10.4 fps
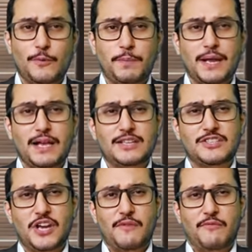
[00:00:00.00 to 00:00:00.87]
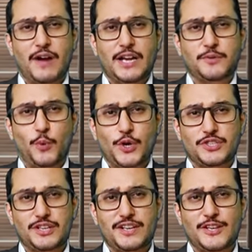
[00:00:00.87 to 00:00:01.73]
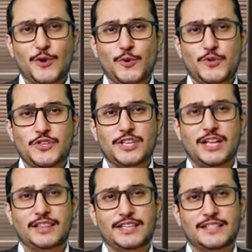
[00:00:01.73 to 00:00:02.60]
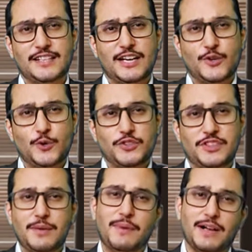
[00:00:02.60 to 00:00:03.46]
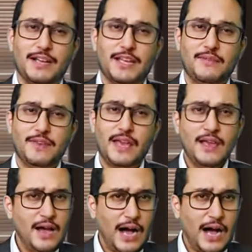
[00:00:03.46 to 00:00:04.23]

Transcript: को बड़ा अच्छा व्हाइट वॉश करने की कोशिश की अंदर से घर को दीमक लगी हुई है